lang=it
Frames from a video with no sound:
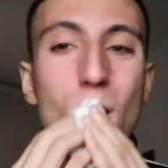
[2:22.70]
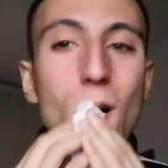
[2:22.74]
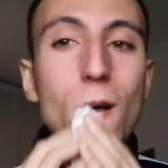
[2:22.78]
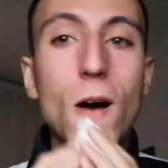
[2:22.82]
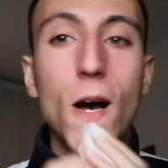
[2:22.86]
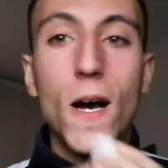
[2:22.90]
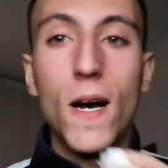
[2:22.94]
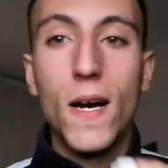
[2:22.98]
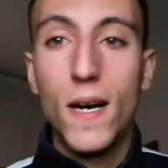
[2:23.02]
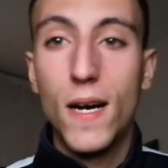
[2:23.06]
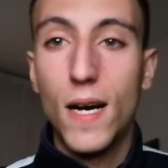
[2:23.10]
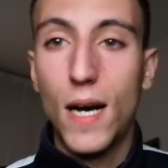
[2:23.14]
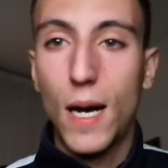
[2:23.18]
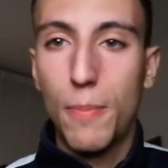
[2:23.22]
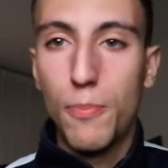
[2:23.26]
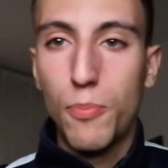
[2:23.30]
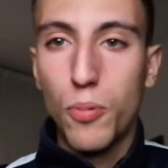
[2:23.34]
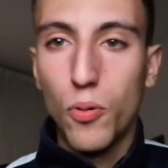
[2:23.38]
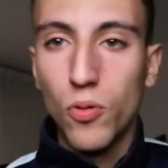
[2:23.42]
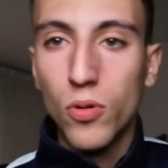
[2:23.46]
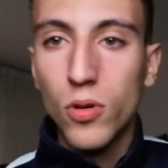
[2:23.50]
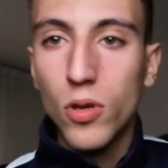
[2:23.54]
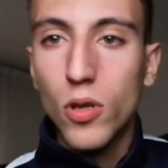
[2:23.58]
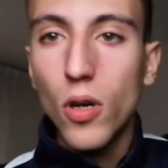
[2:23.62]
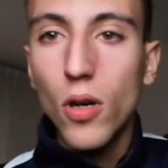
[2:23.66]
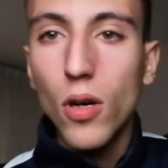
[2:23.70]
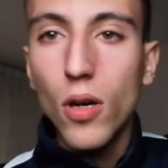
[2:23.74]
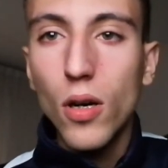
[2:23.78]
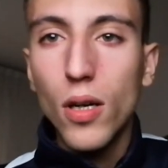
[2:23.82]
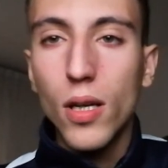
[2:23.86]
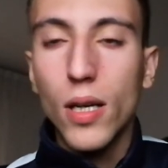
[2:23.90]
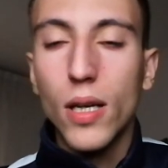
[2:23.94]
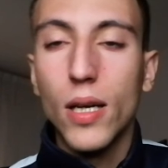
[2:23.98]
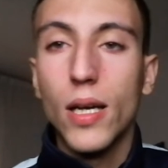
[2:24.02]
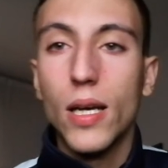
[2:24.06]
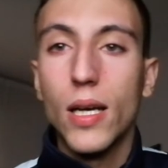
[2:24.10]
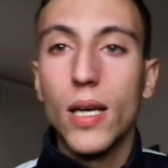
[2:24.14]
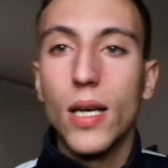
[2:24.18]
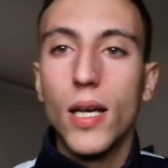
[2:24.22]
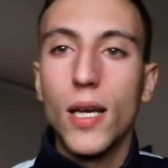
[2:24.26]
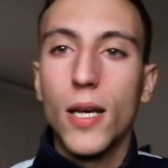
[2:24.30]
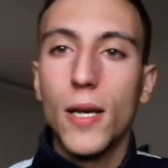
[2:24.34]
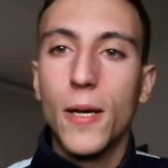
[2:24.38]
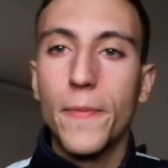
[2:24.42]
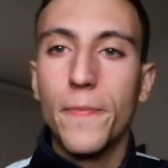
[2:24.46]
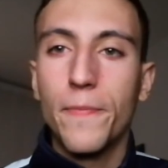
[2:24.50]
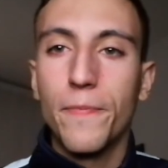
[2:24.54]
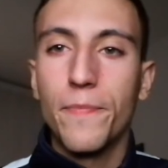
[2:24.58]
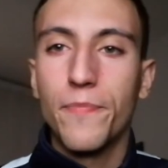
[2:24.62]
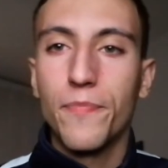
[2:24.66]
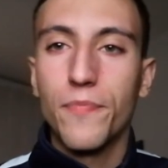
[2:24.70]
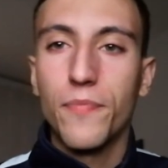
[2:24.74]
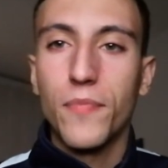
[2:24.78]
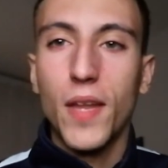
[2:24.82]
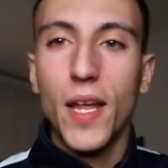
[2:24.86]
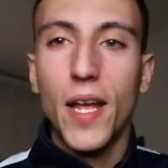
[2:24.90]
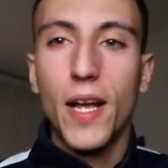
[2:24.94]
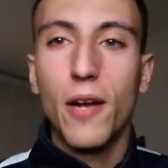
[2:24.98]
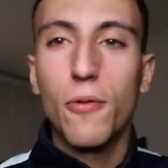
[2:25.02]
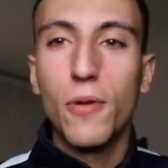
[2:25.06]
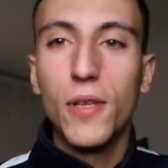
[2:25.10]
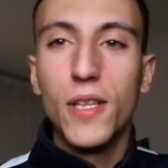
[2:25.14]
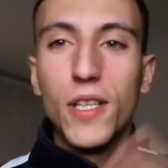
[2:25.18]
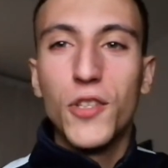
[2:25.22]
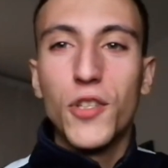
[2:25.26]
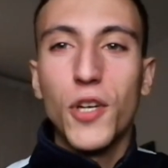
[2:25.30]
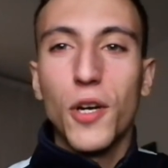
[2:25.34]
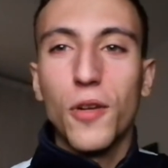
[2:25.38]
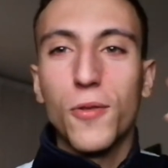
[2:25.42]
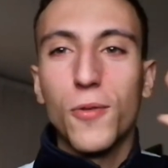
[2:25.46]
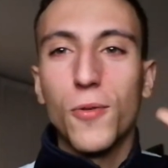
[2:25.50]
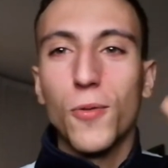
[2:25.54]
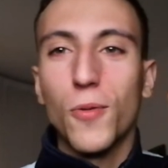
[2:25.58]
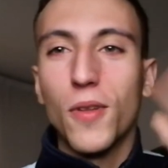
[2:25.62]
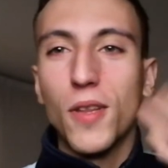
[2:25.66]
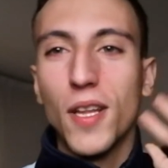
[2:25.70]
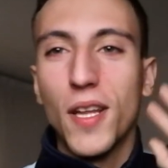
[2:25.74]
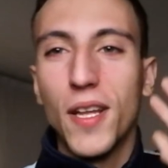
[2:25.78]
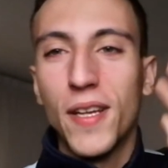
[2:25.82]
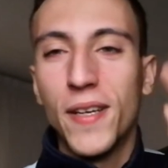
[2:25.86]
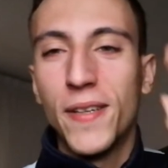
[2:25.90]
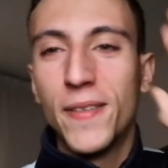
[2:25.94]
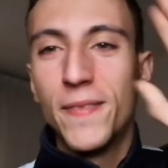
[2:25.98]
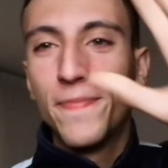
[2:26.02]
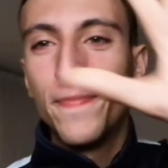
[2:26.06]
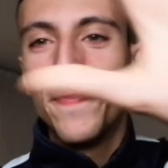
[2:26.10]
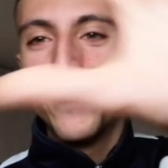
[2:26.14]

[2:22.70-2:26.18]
Ah, appunto, e, ehm, e quindi ciao a tutti.